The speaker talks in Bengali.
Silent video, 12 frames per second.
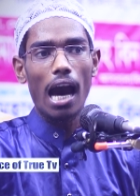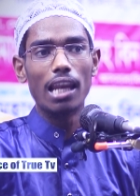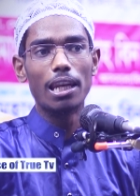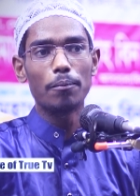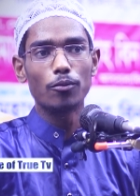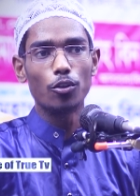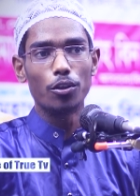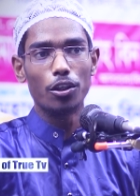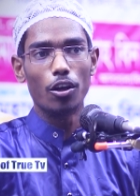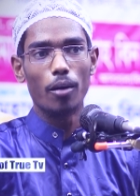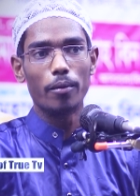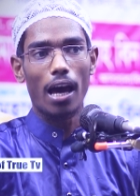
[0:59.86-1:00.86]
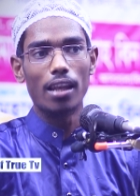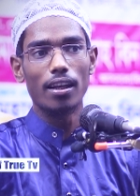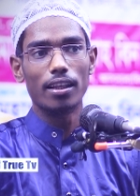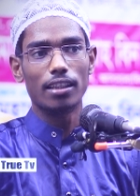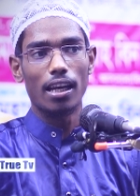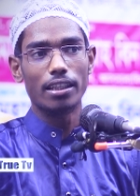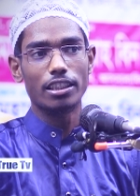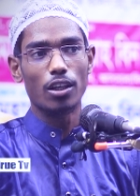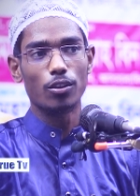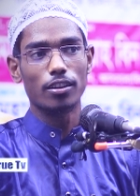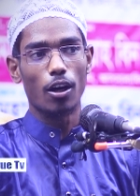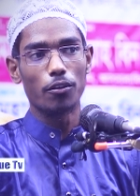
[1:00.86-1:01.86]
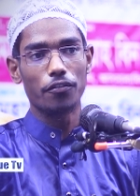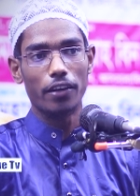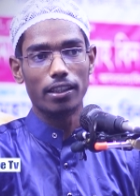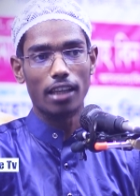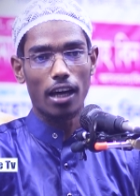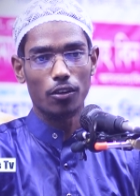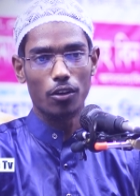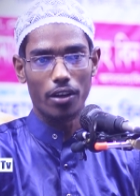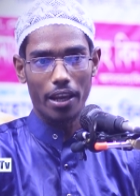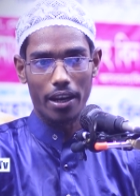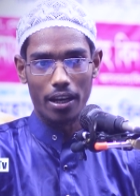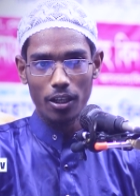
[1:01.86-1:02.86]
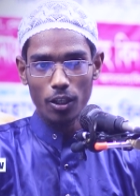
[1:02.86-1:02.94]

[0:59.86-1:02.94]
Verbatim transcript: আলেম তৈরি হবে আল্লাহ তালা যেন তাওফিক দান করেন